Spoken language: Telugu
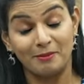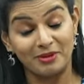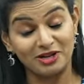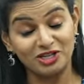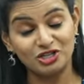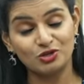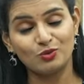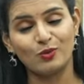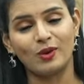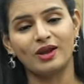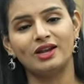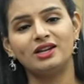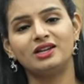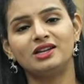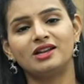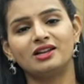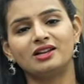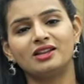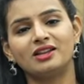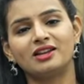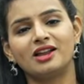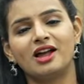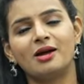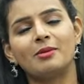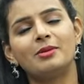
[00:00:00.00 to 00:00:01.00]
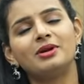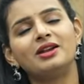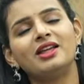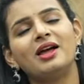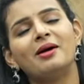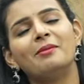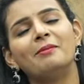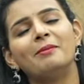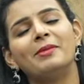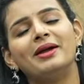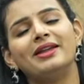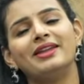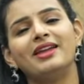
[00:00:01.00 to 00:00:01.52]
మంచి వైట్ కలర్ కాబట్టి
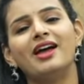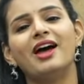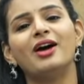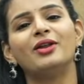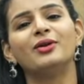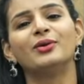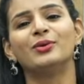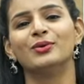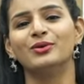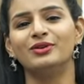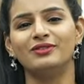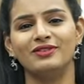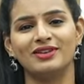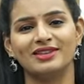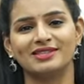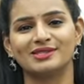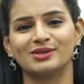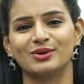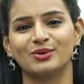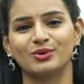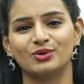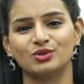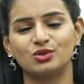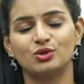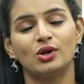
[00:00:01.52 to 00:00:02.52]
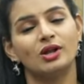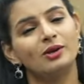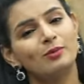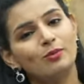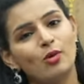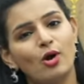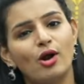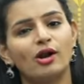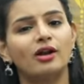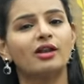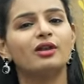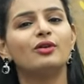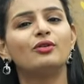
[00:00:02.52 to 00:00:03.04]
అమ్మాయి అనుకొని వేసుకోవచ్చు అండ్
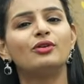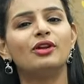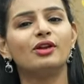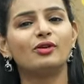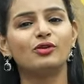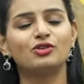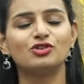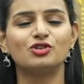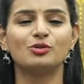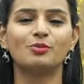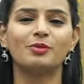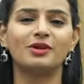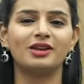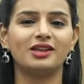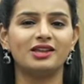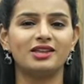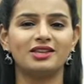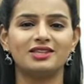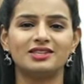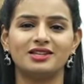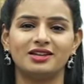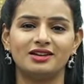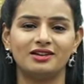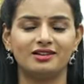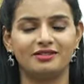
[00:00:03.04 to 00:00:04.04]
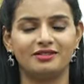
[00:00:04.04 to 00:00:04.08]
మోడల్ కూడా కొంచెం మనకి